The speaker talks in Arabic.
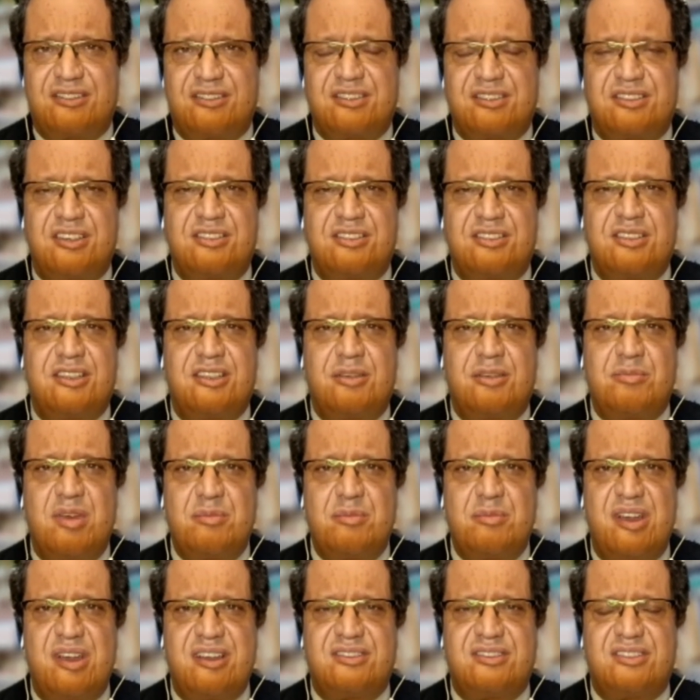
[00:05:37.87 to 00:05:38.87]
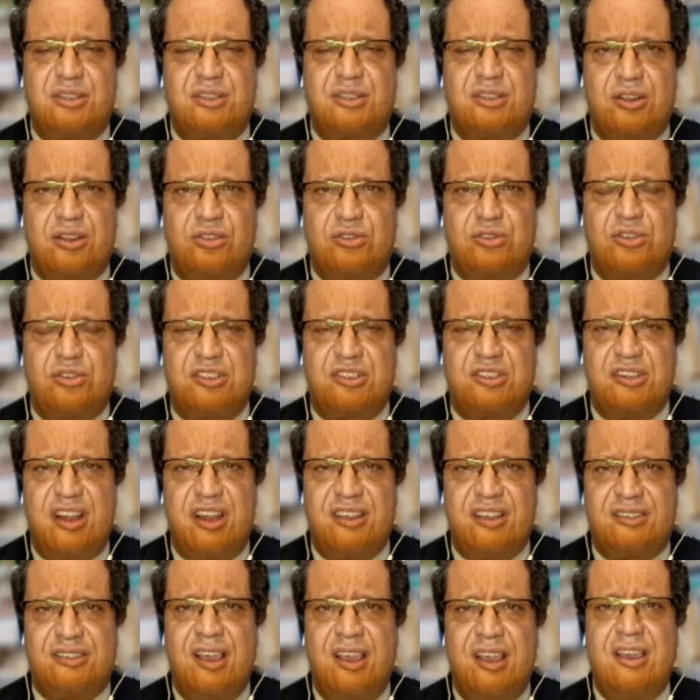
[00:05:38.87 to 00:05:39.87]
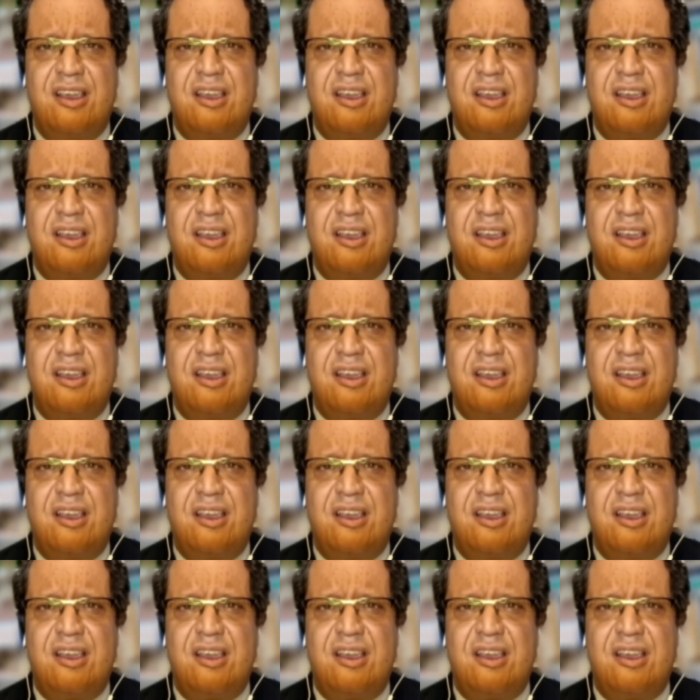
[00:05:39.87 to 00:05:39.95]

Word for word: تصطاد الدبابات صواريخ الكورنيت